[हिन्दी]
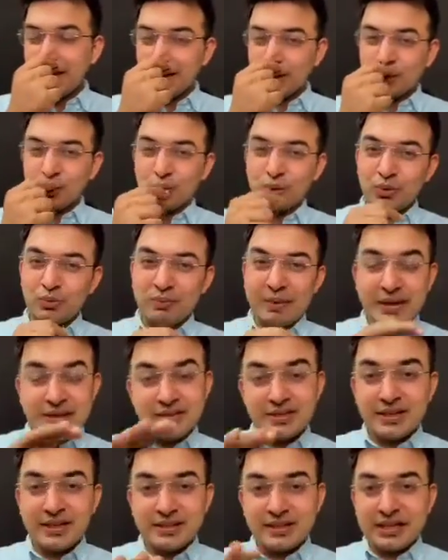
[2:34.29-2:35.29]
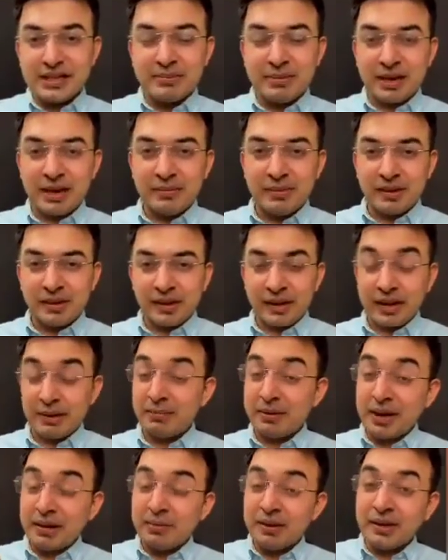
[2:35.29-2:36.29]
तो बात लेदे ने बराबर कर लिया
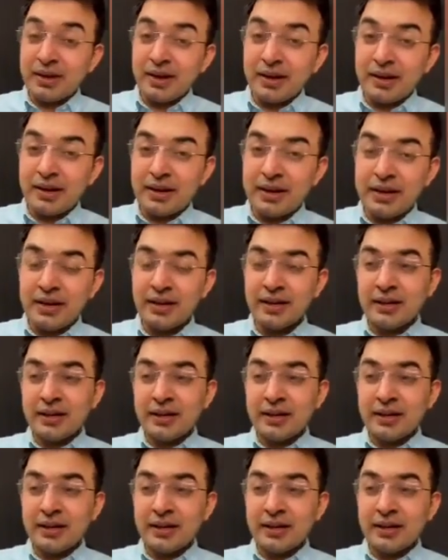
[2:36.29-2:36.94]
बराबर क्या कर लिया